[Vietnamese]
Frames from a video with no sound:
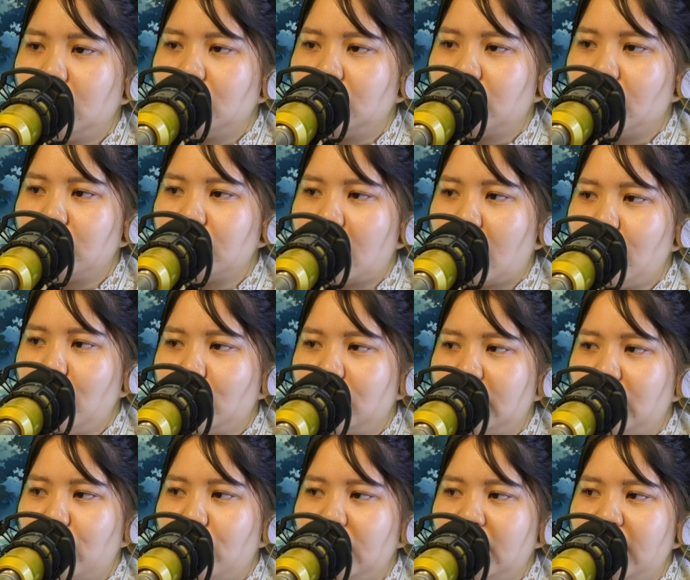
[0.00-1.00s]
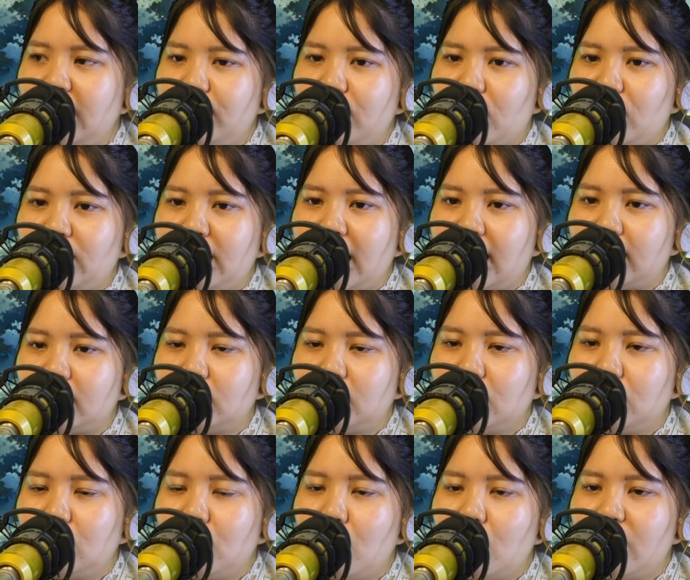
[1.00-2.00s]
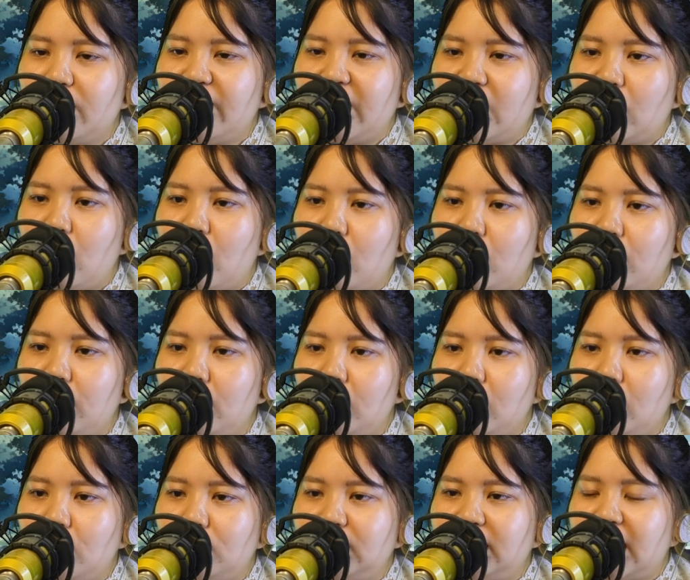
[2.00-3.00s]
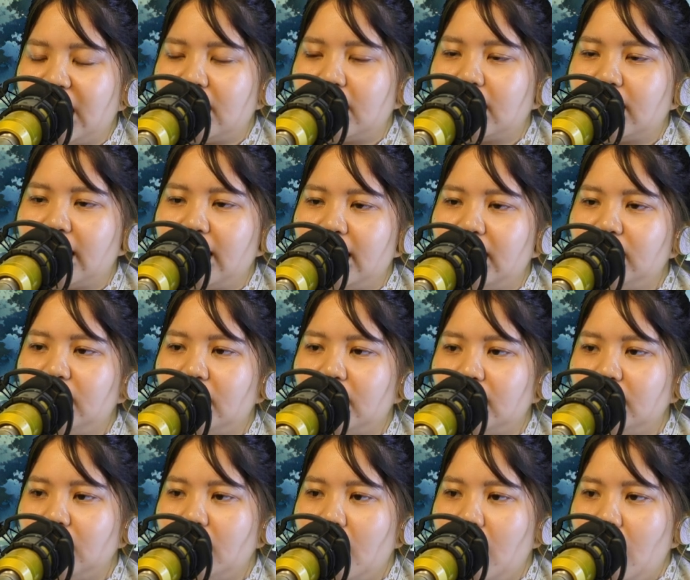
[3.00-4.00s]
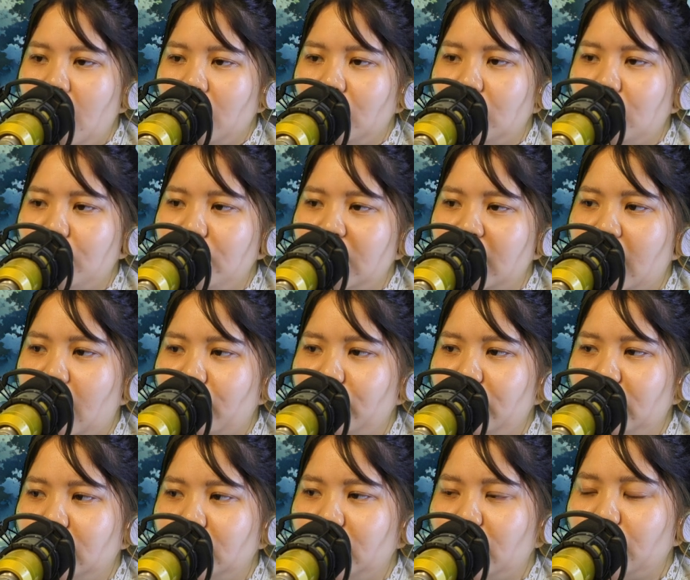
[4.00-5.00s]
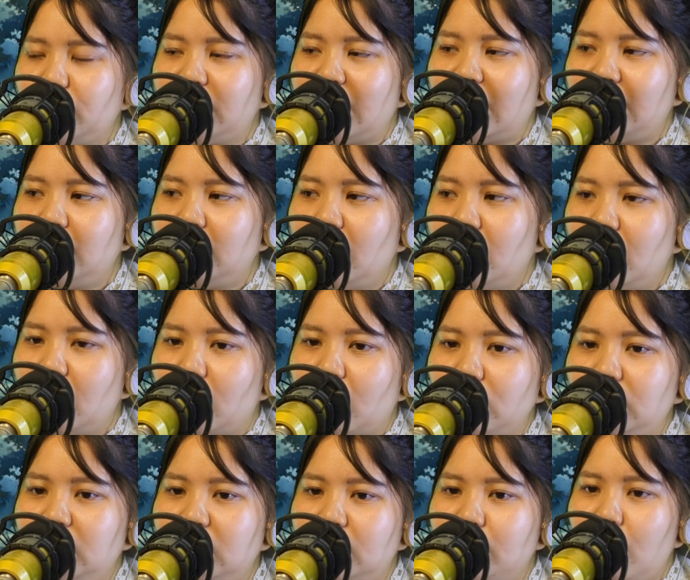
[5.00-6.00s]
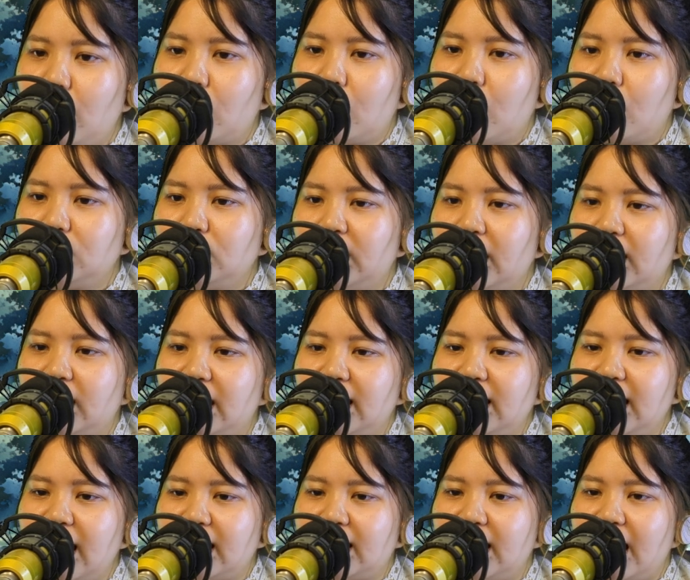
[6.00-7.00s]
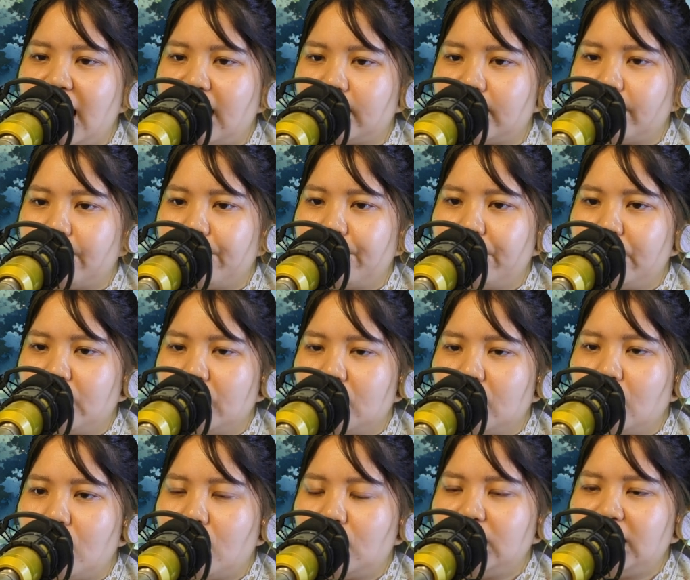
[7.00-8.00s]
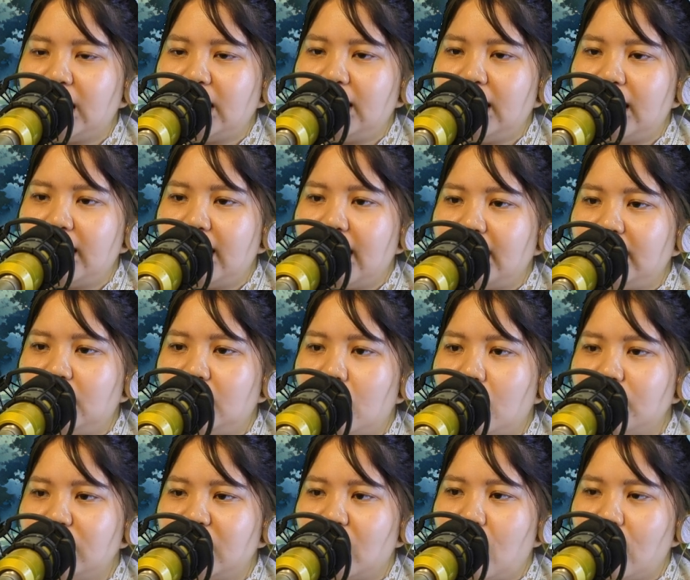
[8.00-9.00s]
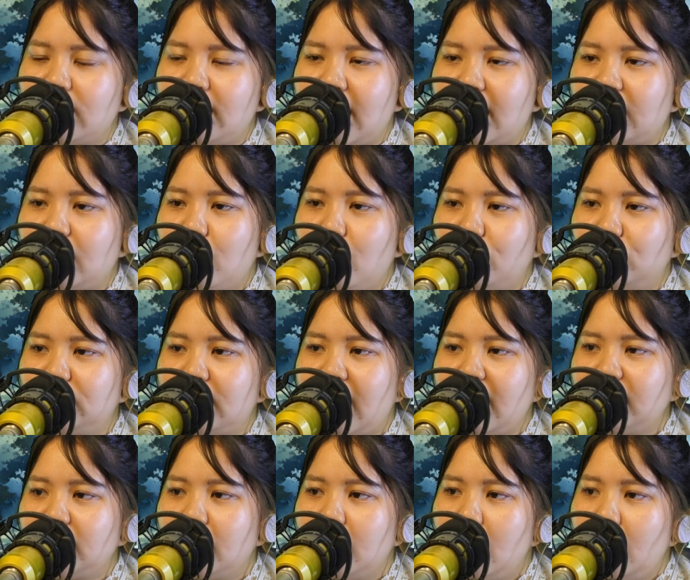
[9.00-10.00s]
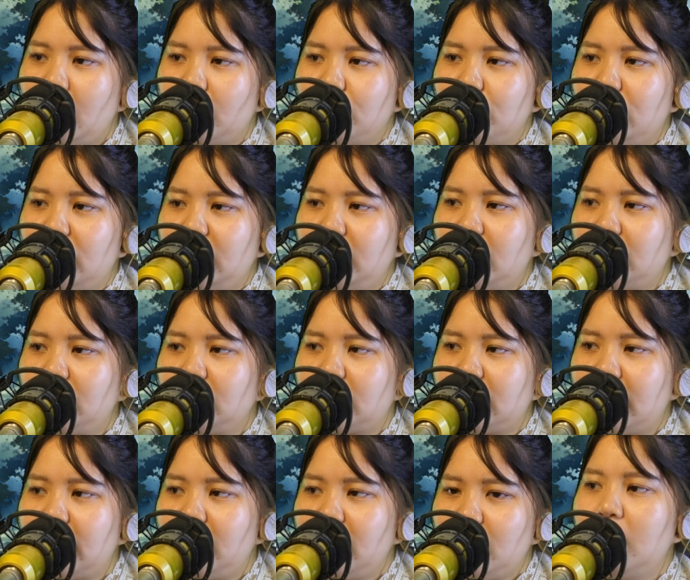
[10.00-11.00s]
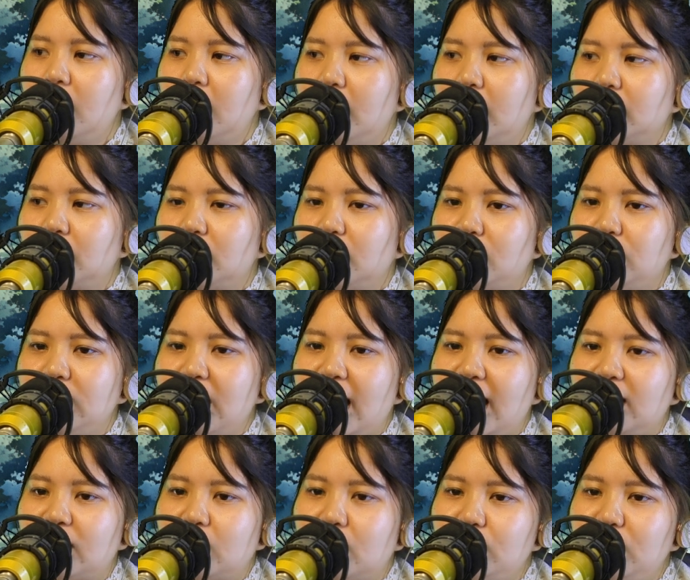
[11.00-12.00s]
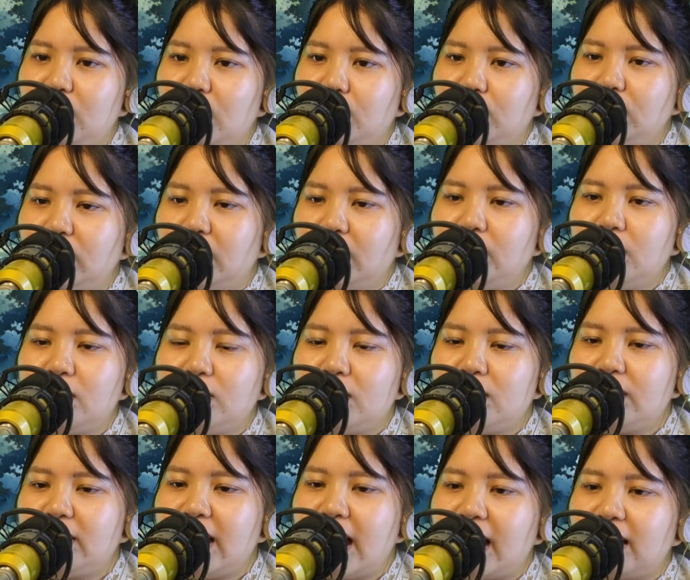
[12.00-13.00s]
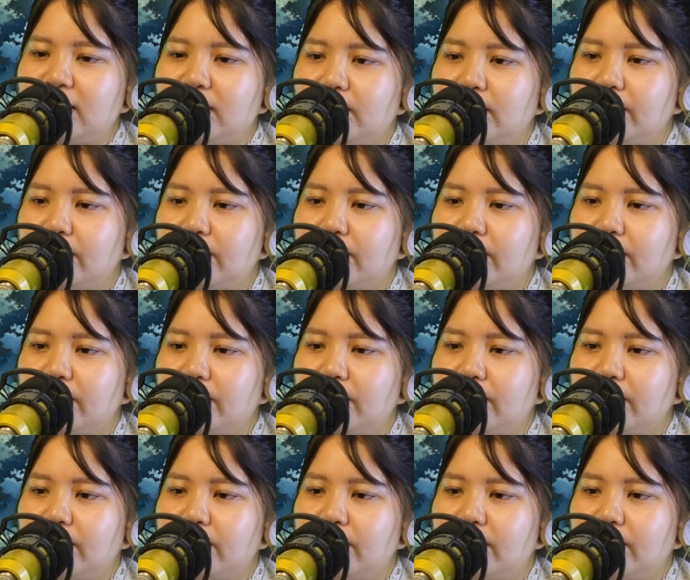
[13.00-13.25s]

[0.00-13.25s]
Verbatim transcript: không có một tiêu khuyết điểm nhỏ nhặt, ngồi ở ven hồ lộ ra cực kỳ yên tĩnh, giống như ngọc nữ trong tranh, có chứa một cổ tiên khí nhạt nhạt. Khó trách Đại Tư Không sẽ gọi nàng là Bồ Tát, mỹ nhân như thế, đúng là không giống tới từ nhân gian.